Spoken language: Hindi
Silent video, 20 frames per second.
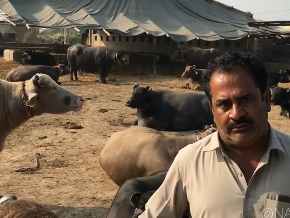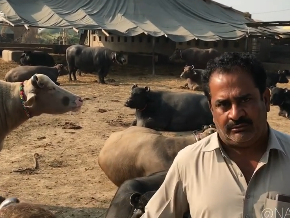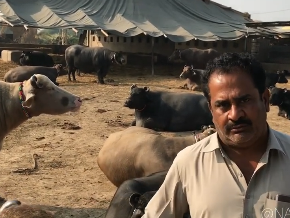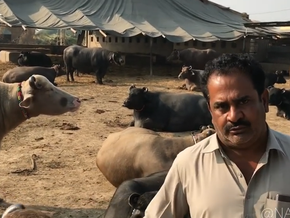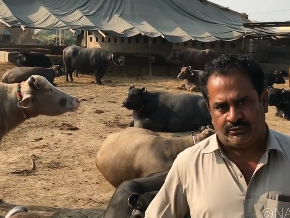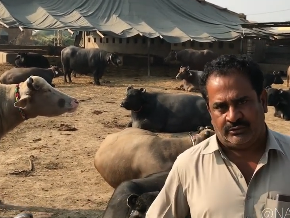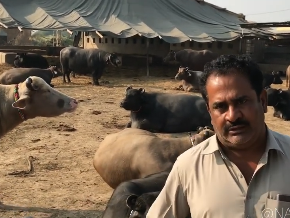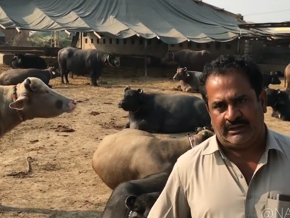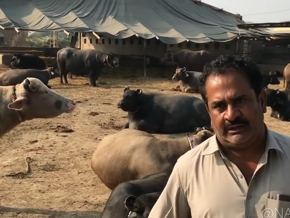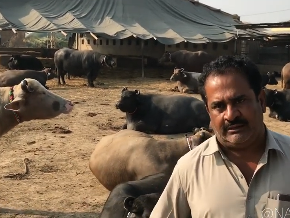
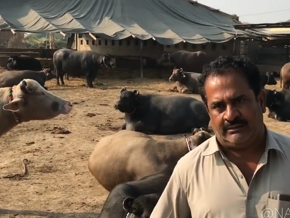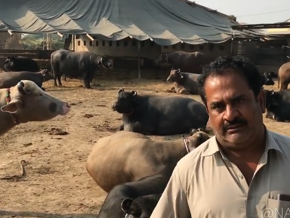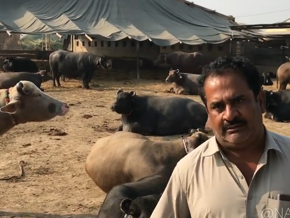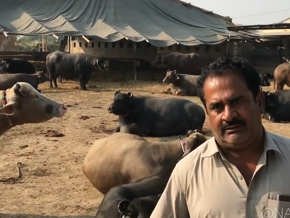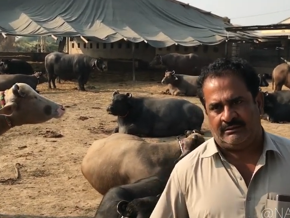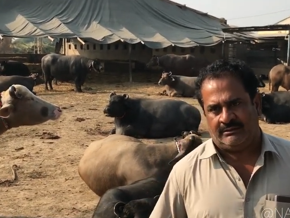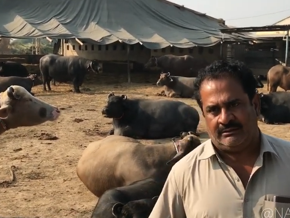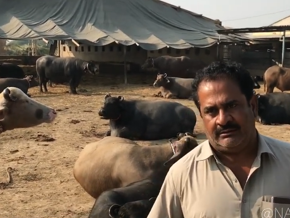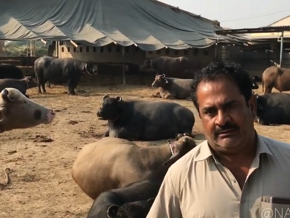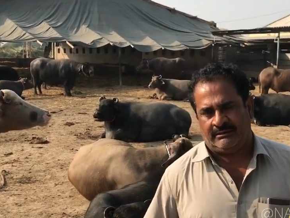जो है
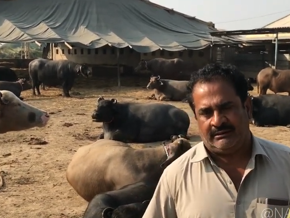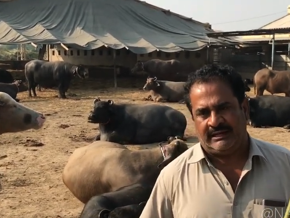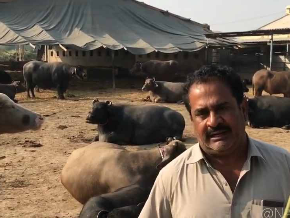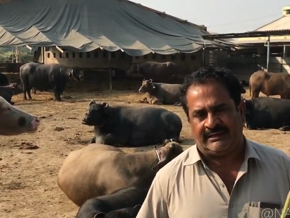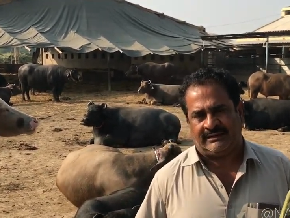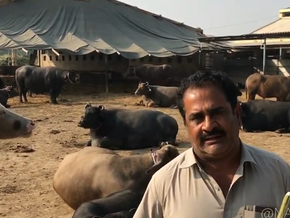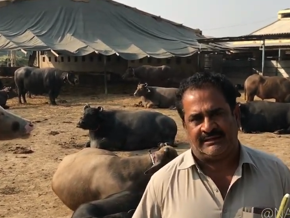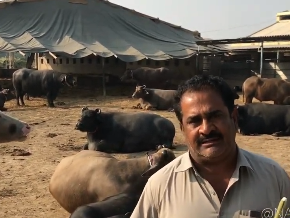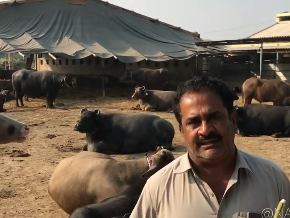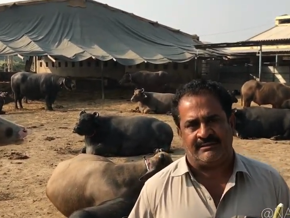ज्यादा
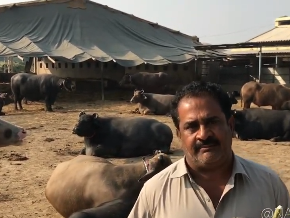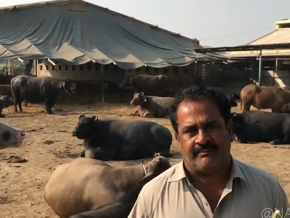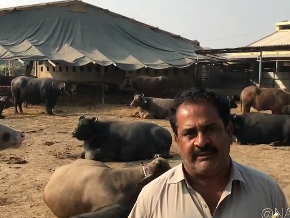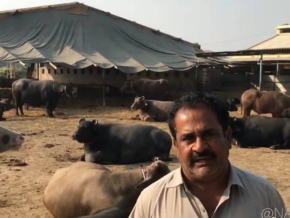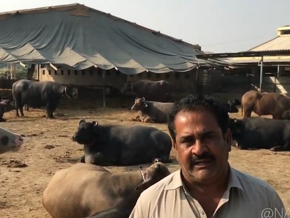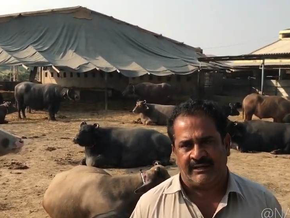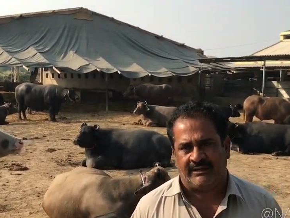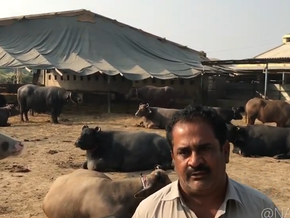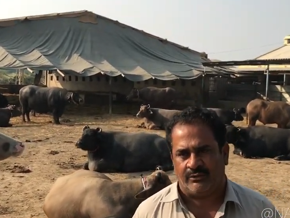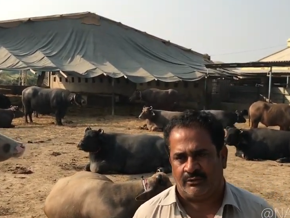
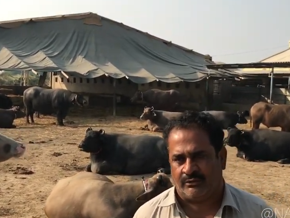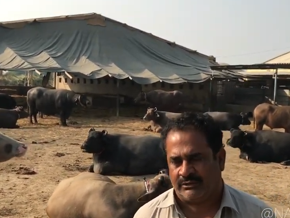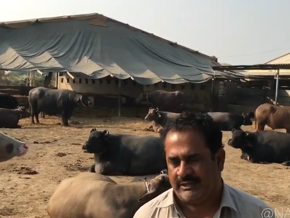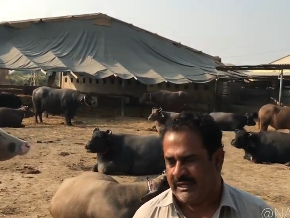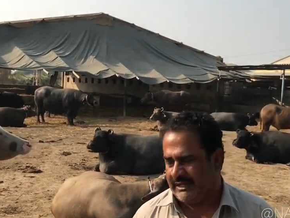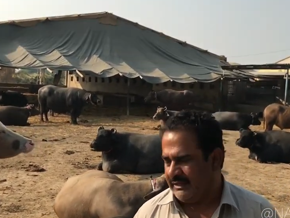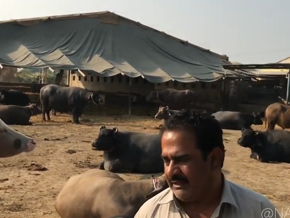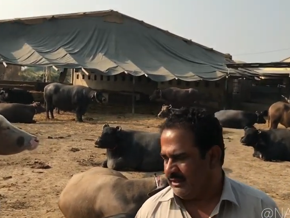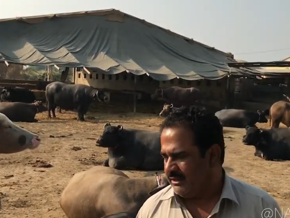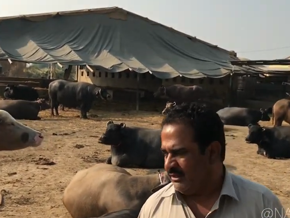पीरियड जो होता
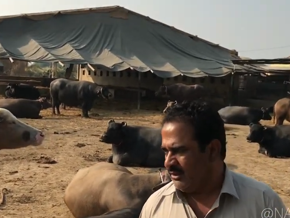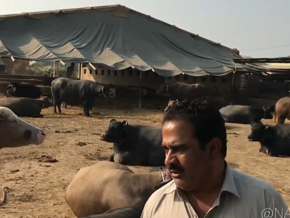है हाँ,